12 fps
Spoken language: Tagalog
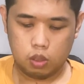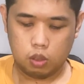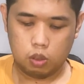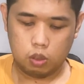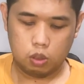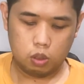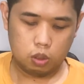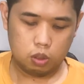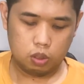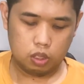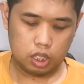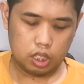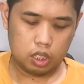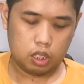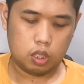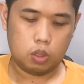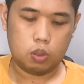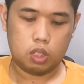Oh, this
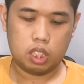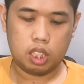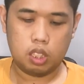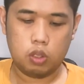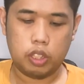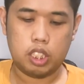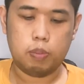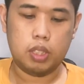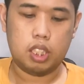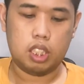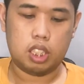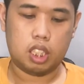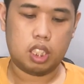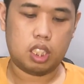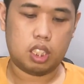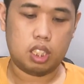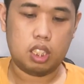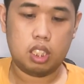cute. Sana USB-C siya.
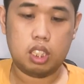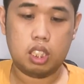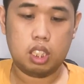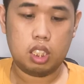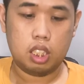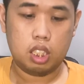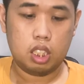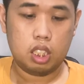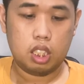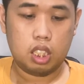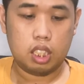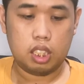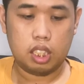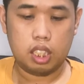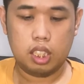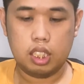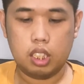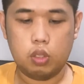Kasi I
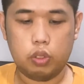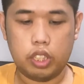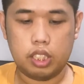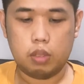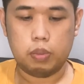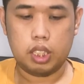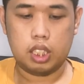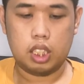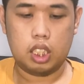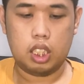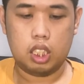need a USB-C.